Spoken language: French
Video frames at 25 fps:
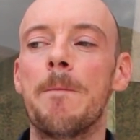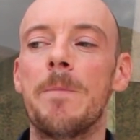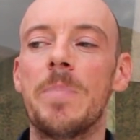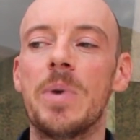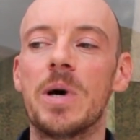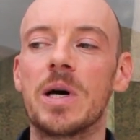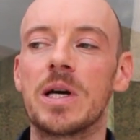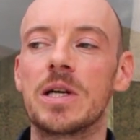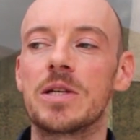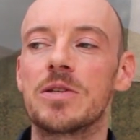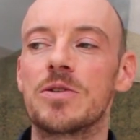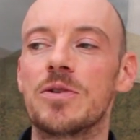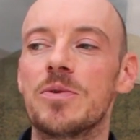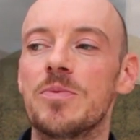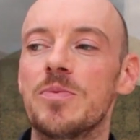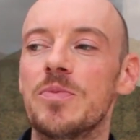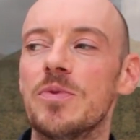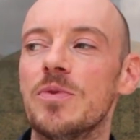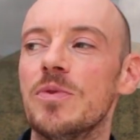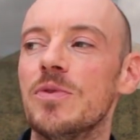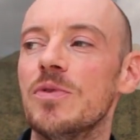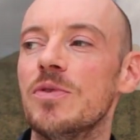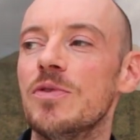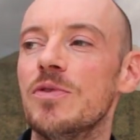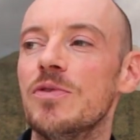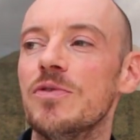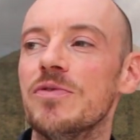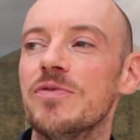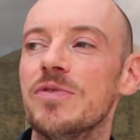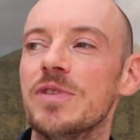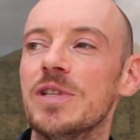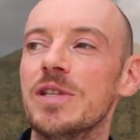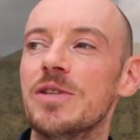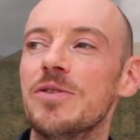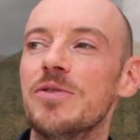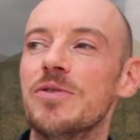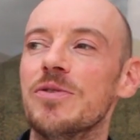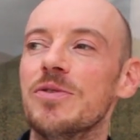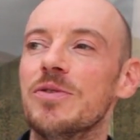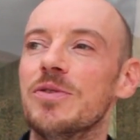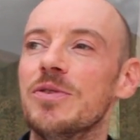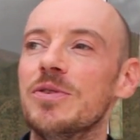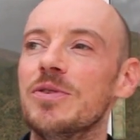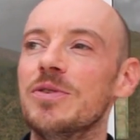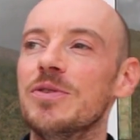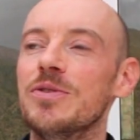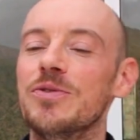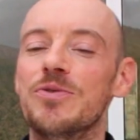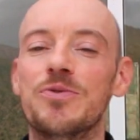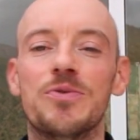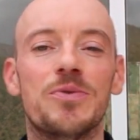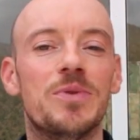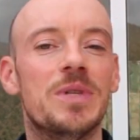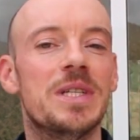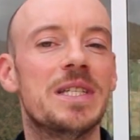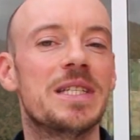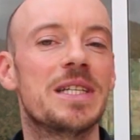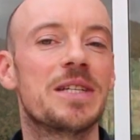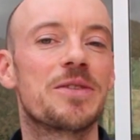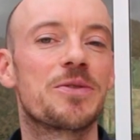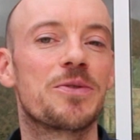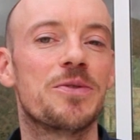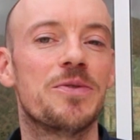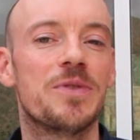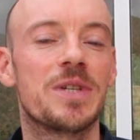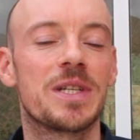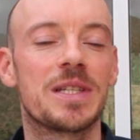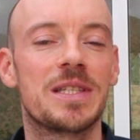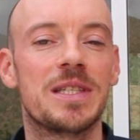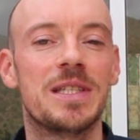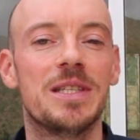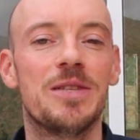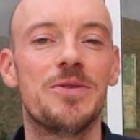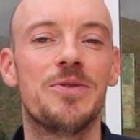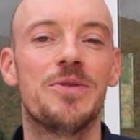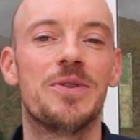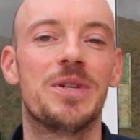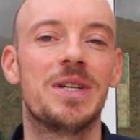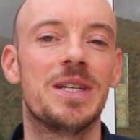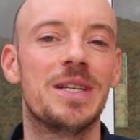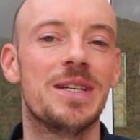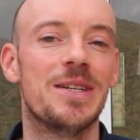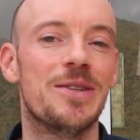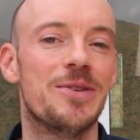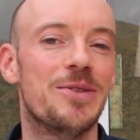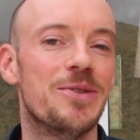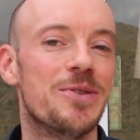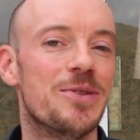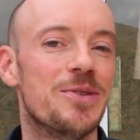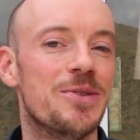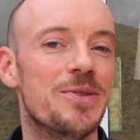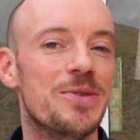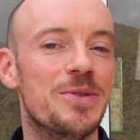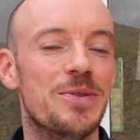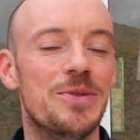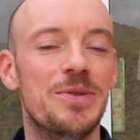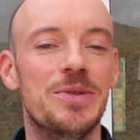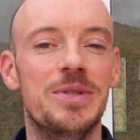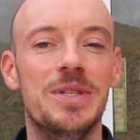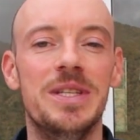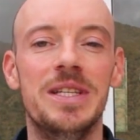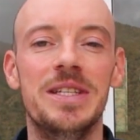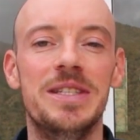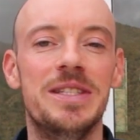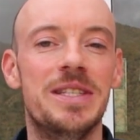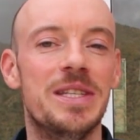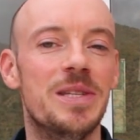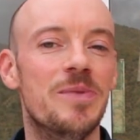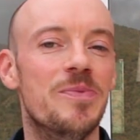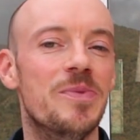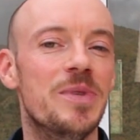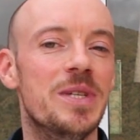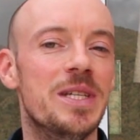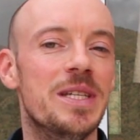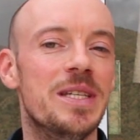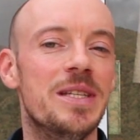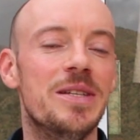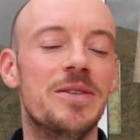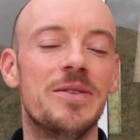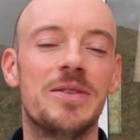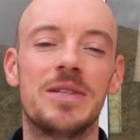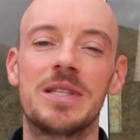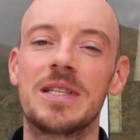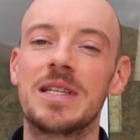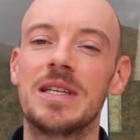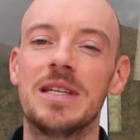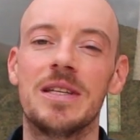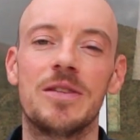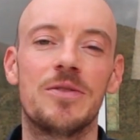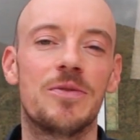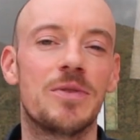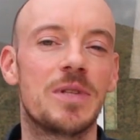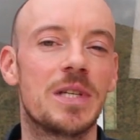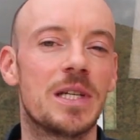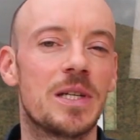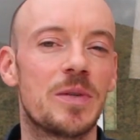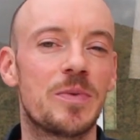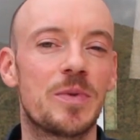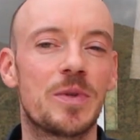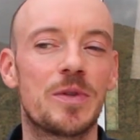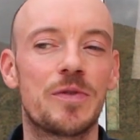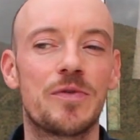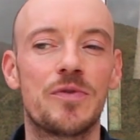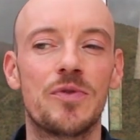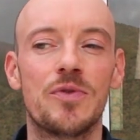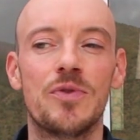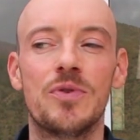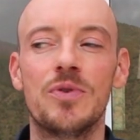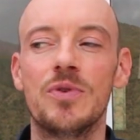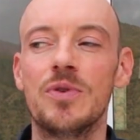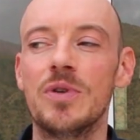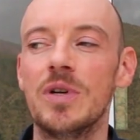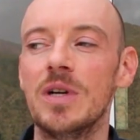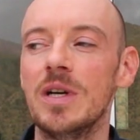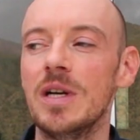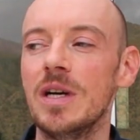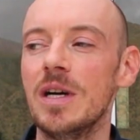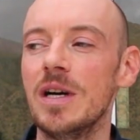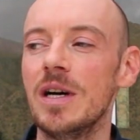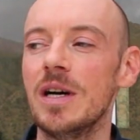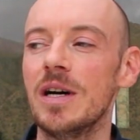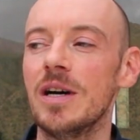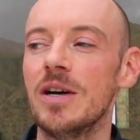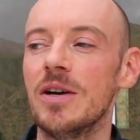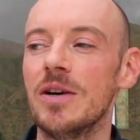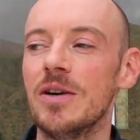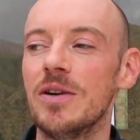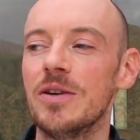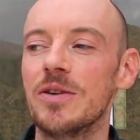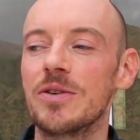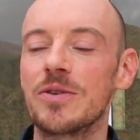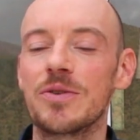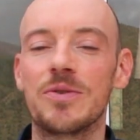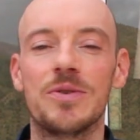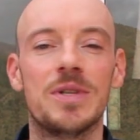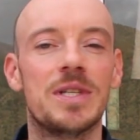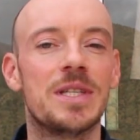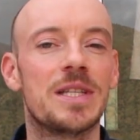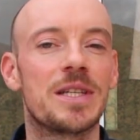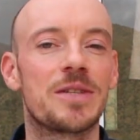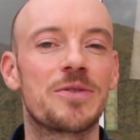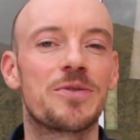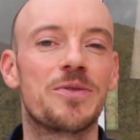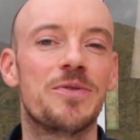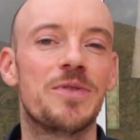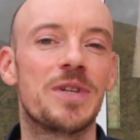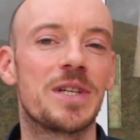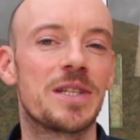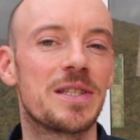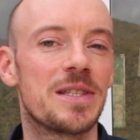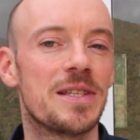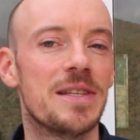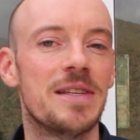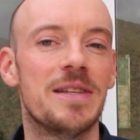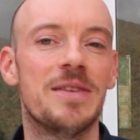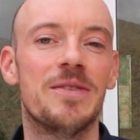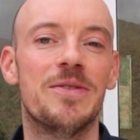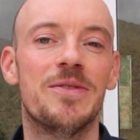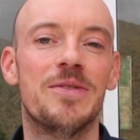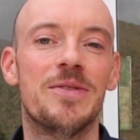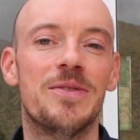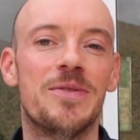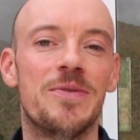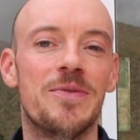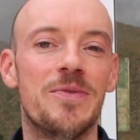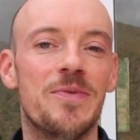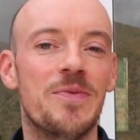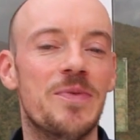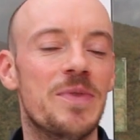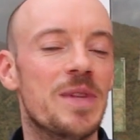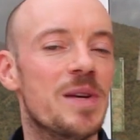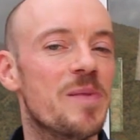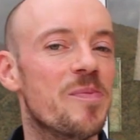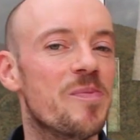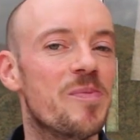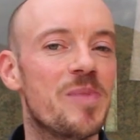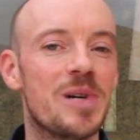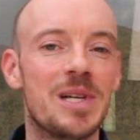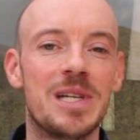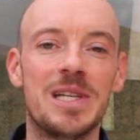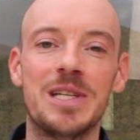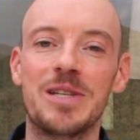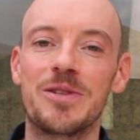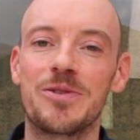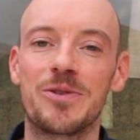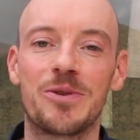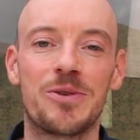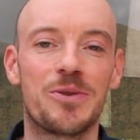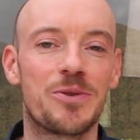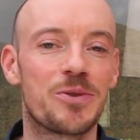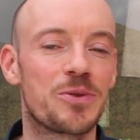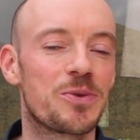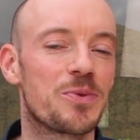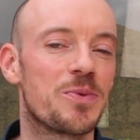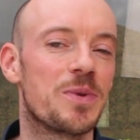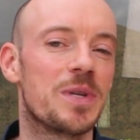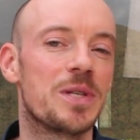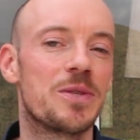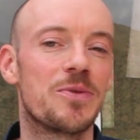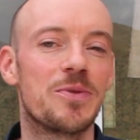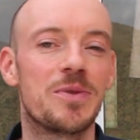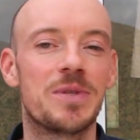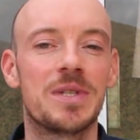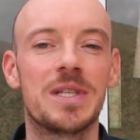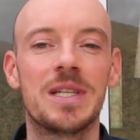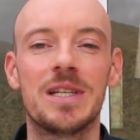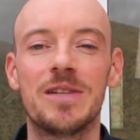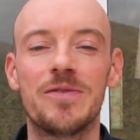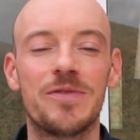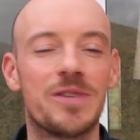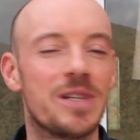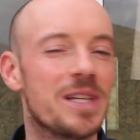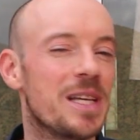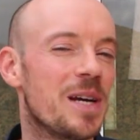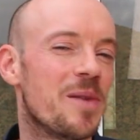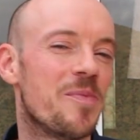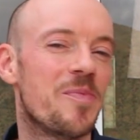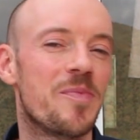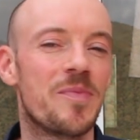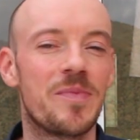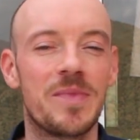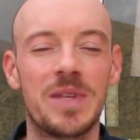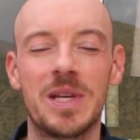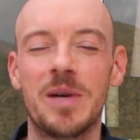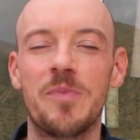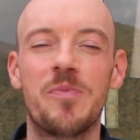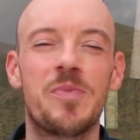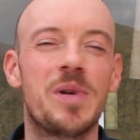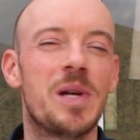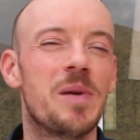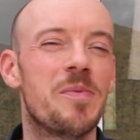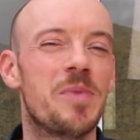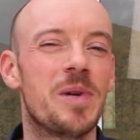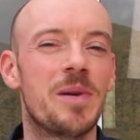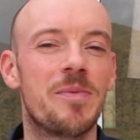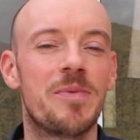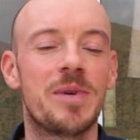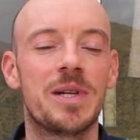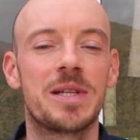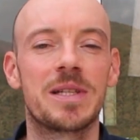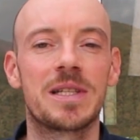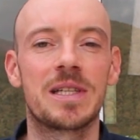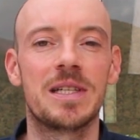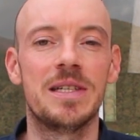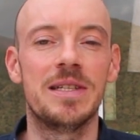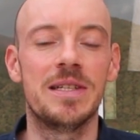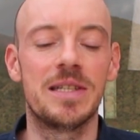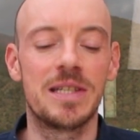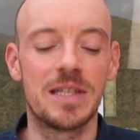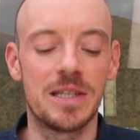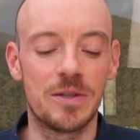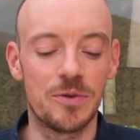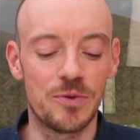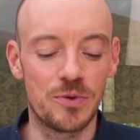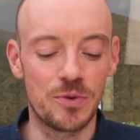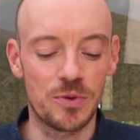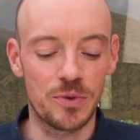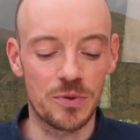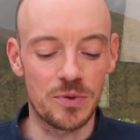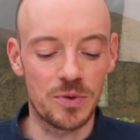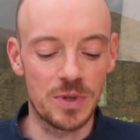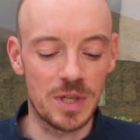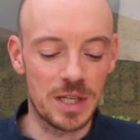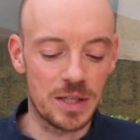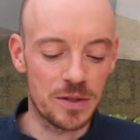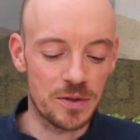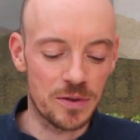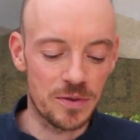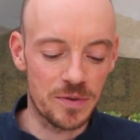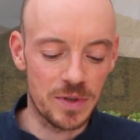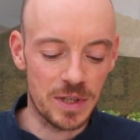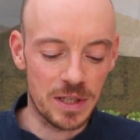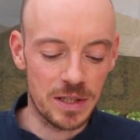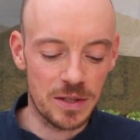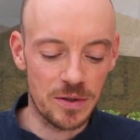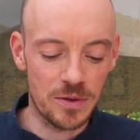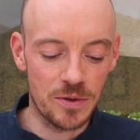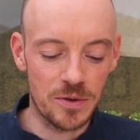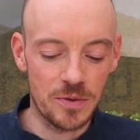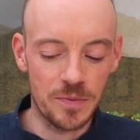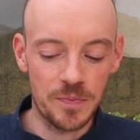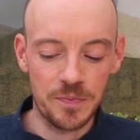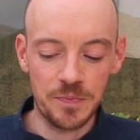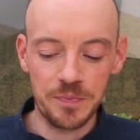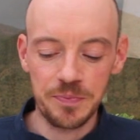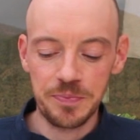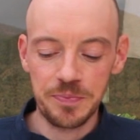par exemple le fait que tous les introvertis seraient euh, des timides, ce qui est totalement faux, euh, que les introvertis euh, n'aiment pas les gens, soient social, il y a, plein plein plein de clichés autour de l'introversion.